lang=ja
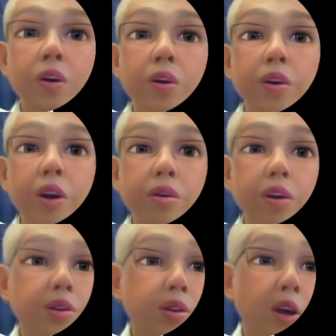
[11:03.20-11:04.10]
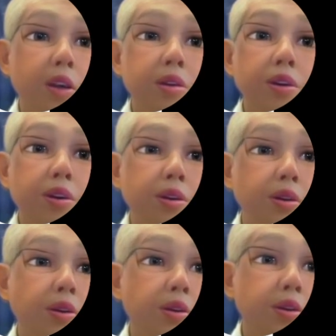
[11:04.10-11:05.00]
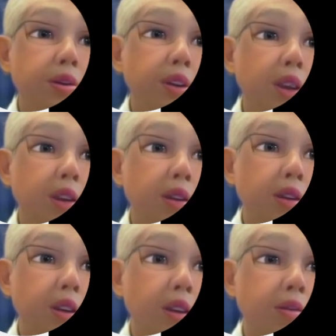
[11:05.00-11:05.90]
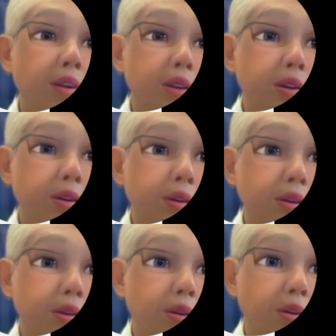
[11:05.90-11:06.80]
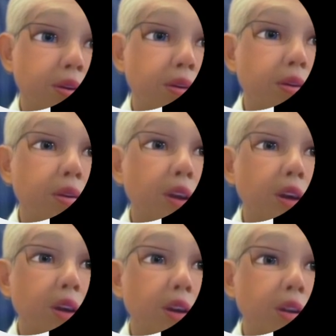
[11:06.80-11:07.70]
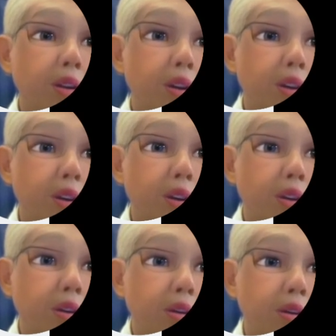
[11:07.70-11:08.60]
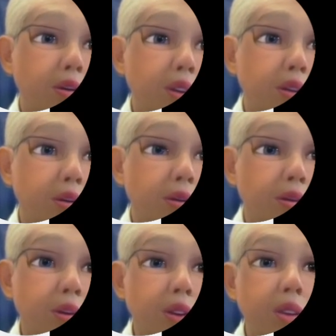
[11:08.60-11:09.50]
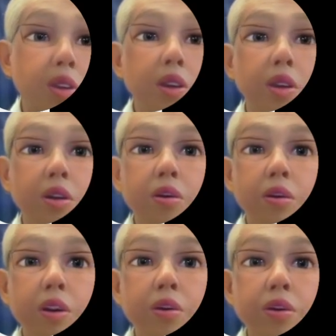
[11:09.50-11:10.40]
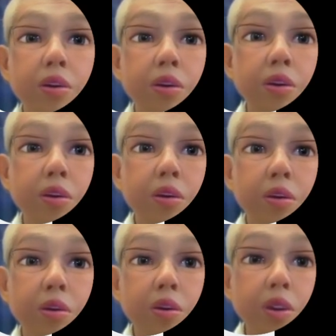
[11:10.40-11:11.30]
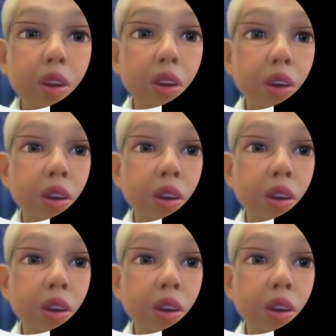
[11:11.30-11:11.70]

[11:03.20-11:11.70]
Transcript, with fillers: こんなのが使えるというふうになっていますちょっとこれこれ等しい。これをちょっとここに。